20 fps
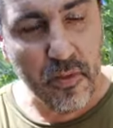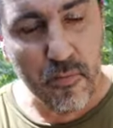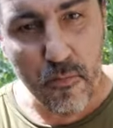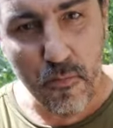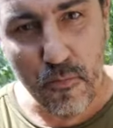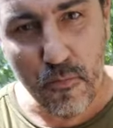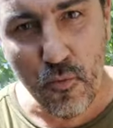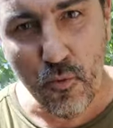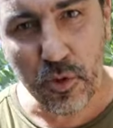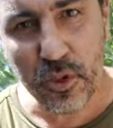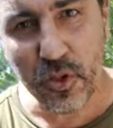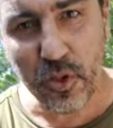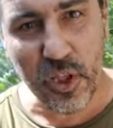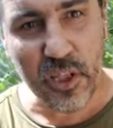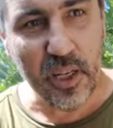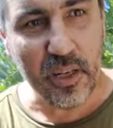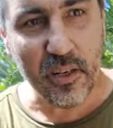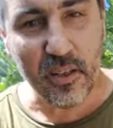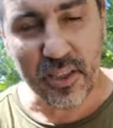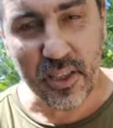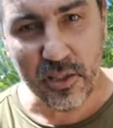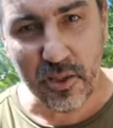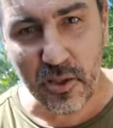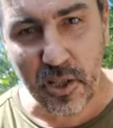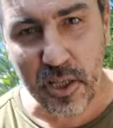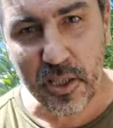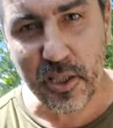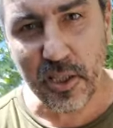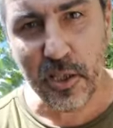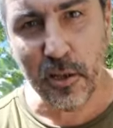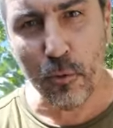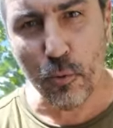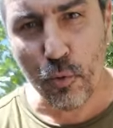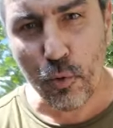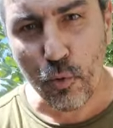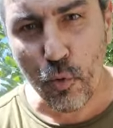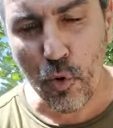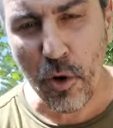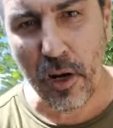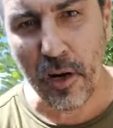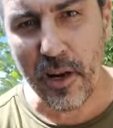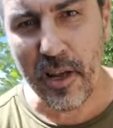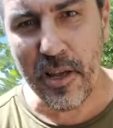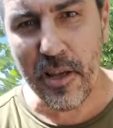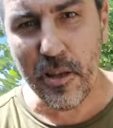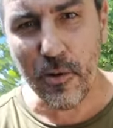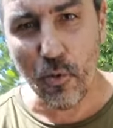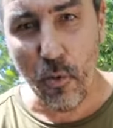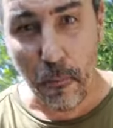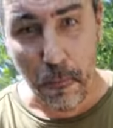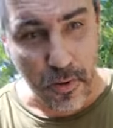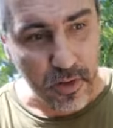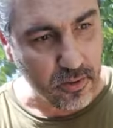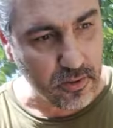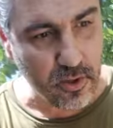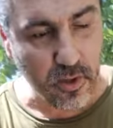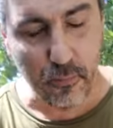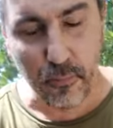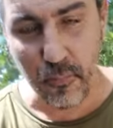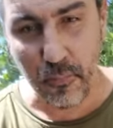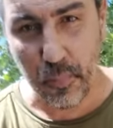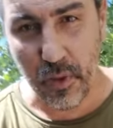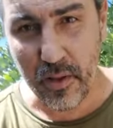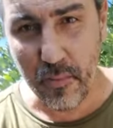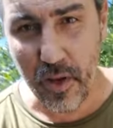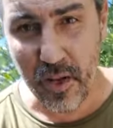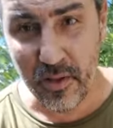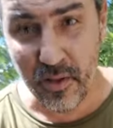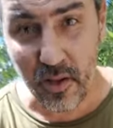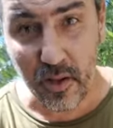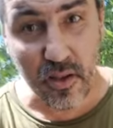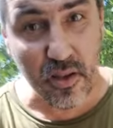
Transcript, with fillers: мутырит, насилует Украину, блин, понимаете?